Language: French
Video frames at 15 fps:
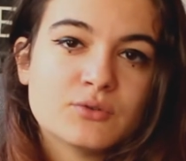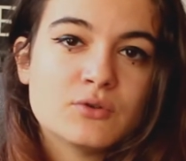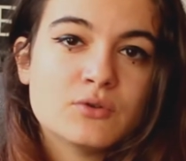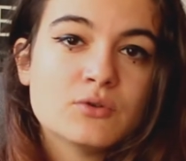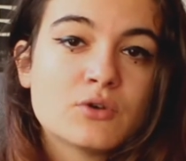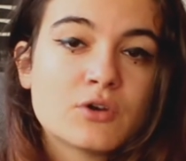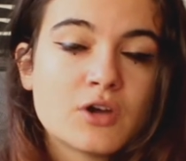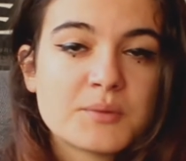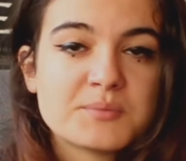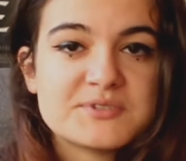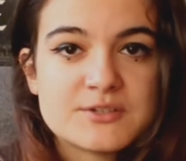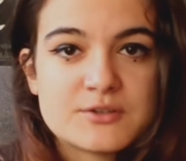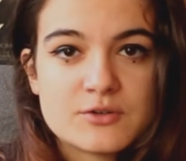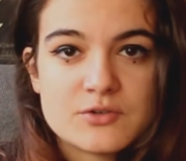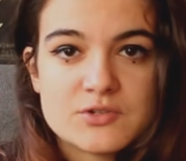l'horreur
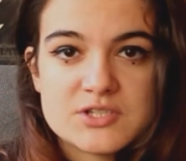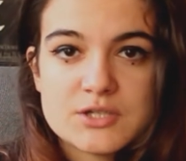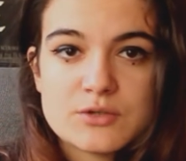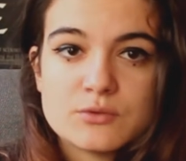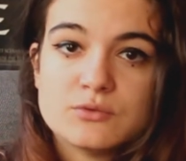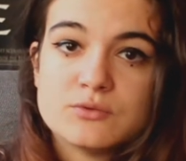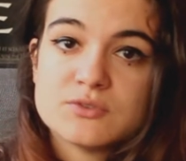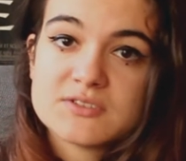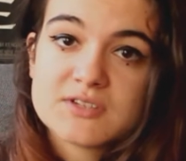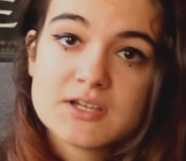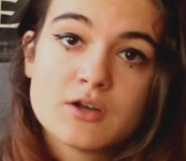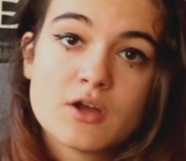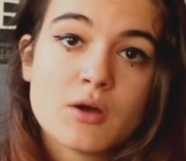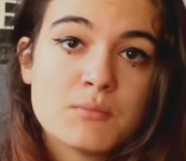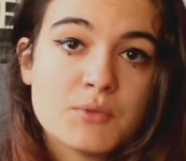psychologique ou du
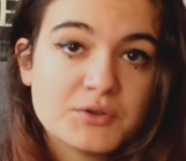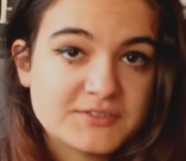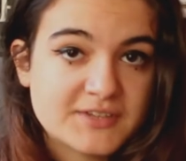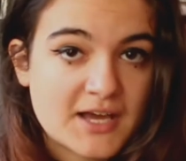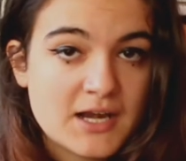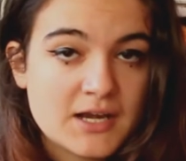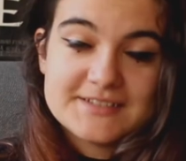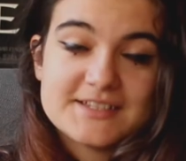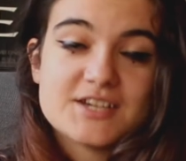thriller mental.